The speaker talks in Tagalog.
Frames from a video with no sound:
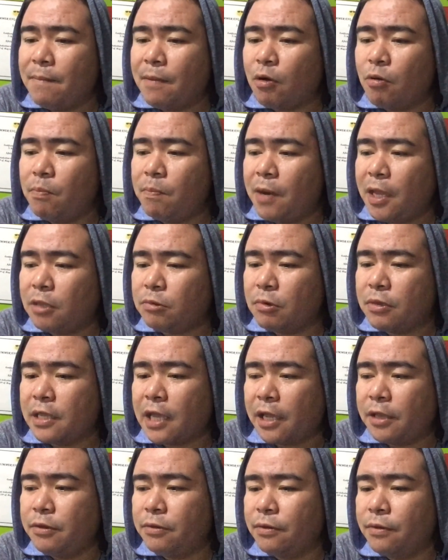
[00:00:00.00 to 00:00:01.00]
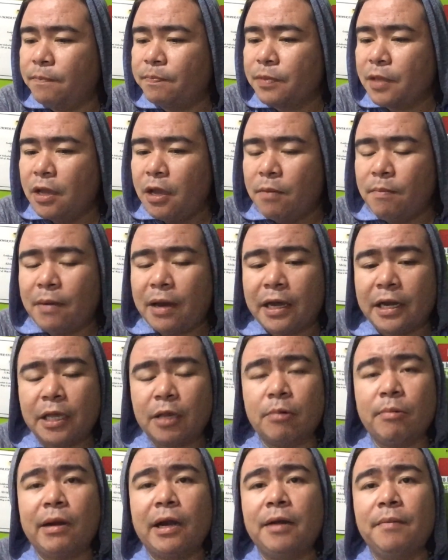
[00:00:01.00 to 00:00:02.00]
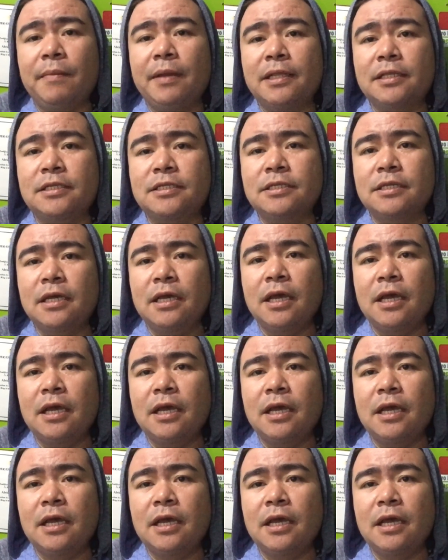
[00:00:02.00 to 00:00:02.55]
makumpleto niya yung mga requirements